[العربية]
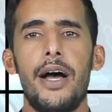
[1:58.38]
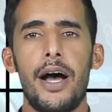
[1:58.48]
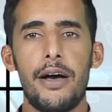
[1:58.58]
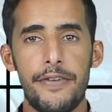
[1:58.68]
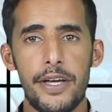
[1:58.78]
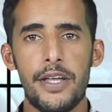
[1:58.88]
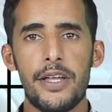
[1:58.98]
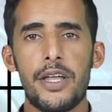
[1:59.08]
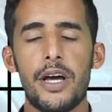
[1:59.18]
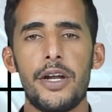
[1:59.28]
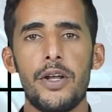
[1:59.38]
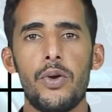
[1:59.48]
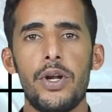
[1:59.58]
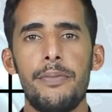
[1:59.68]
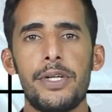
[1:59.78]
أفاد تقرير
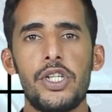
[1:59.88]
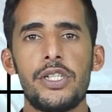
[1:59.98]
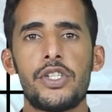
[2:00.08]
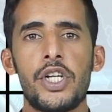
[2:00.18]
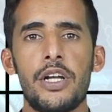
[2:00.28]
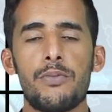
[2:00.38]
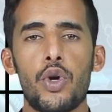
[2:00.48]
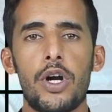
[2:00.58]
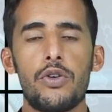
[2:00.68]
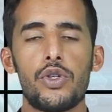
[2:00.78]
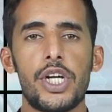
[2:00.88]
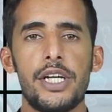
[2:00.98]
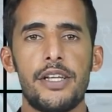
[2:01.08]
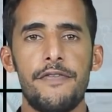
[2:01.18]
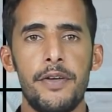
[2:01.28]
لمجلس جهة مراكش
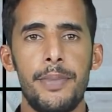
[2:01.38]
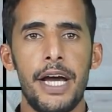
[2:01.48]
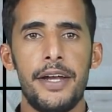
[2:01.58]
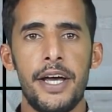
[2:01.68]
أسفي بأن